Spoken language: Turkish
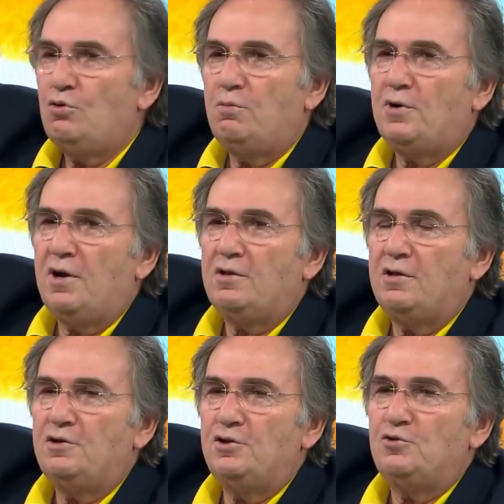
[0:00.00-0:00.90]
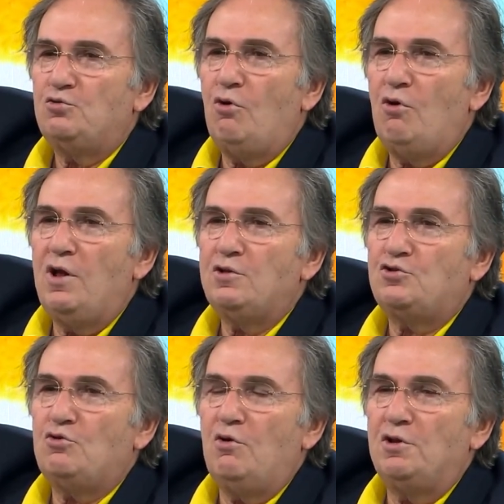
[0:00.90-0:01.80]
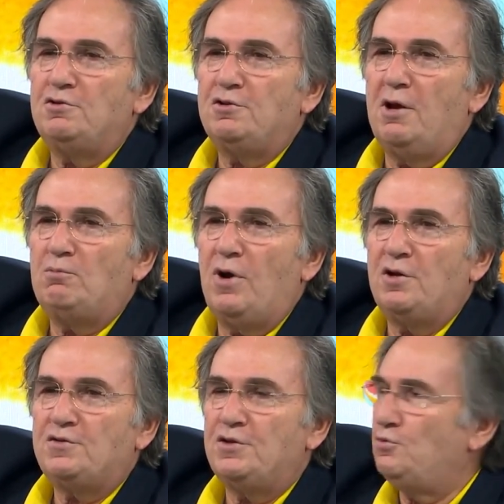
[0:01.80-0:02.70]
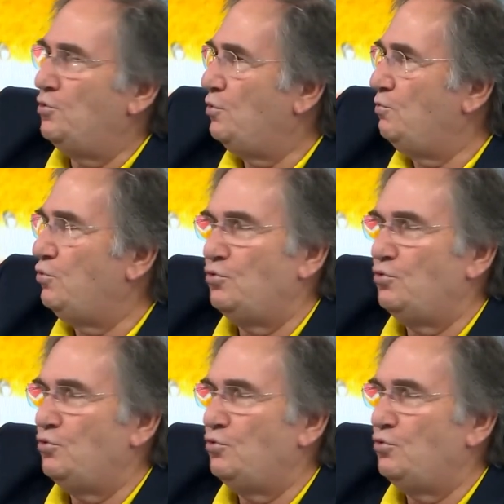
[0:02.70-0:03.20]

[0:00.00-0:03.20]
topraklarının doğal soğanından bahsediyorum.